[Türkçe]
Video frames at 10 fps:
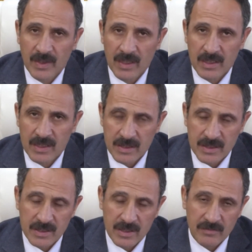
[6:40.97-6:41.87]

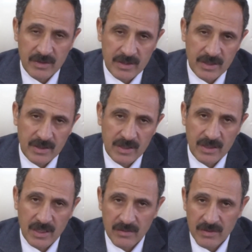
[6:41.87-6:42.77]
Herkese sizler vasıtasıyla
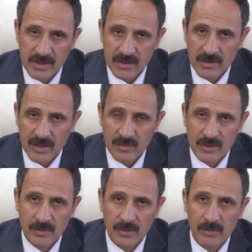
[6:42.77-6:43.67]
saygı ve sevgilerimi
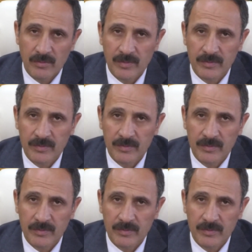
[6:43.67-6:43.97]
sunuyorum.